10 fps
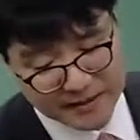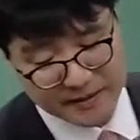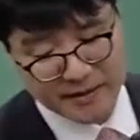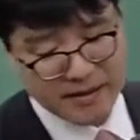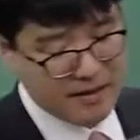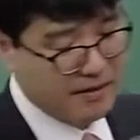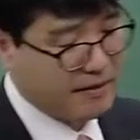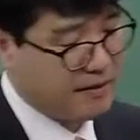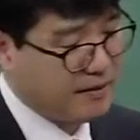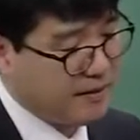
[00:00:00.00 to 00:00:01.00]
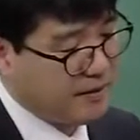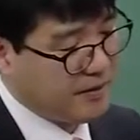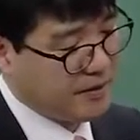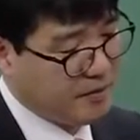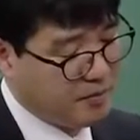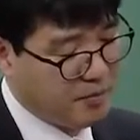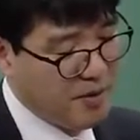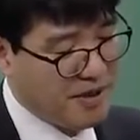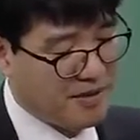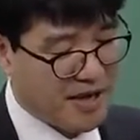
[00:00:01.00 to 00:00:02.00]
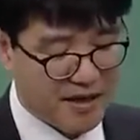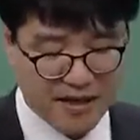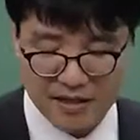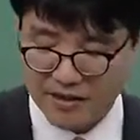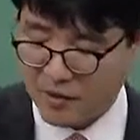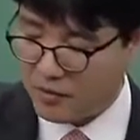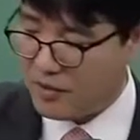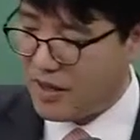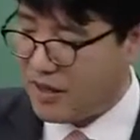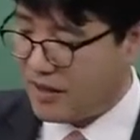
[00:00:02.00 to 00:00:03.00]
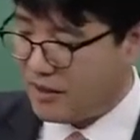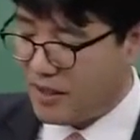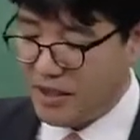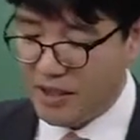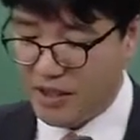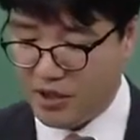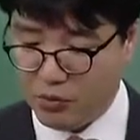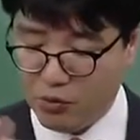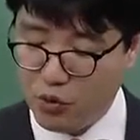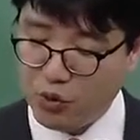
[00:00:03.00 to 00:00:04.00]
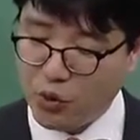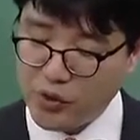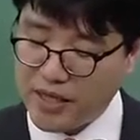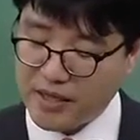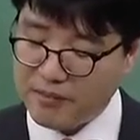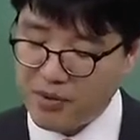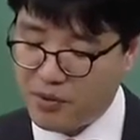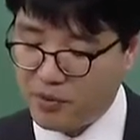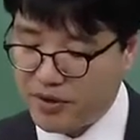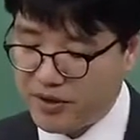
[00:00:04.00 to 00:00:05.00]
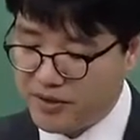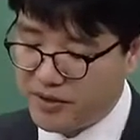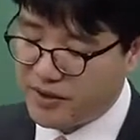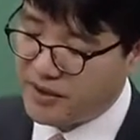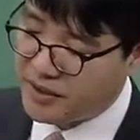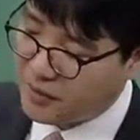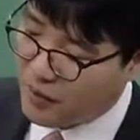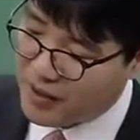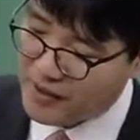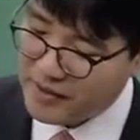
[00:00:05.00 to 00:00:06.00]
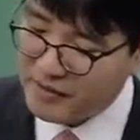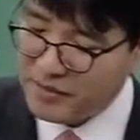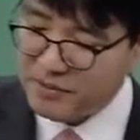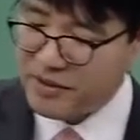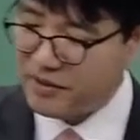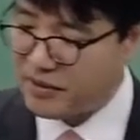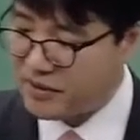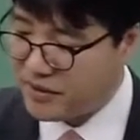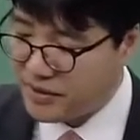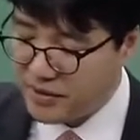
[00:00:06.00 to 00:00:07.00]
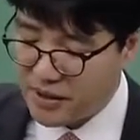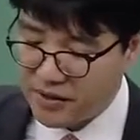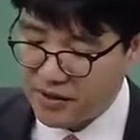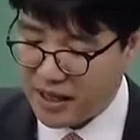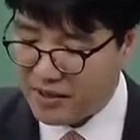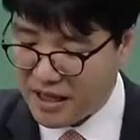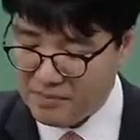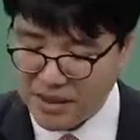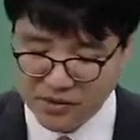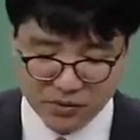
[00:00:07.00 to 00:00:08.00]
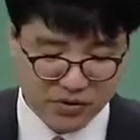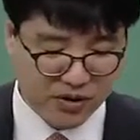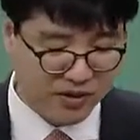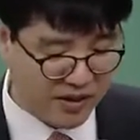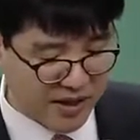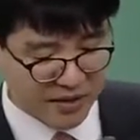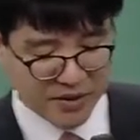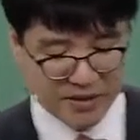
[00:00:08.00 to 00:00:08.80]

어, 그저 법에서 이야기하는 내용과 이 묻고자 하는 비용들이 들어있는 관련된 법령들을 한, 한 페이지 정도 정리를 하기로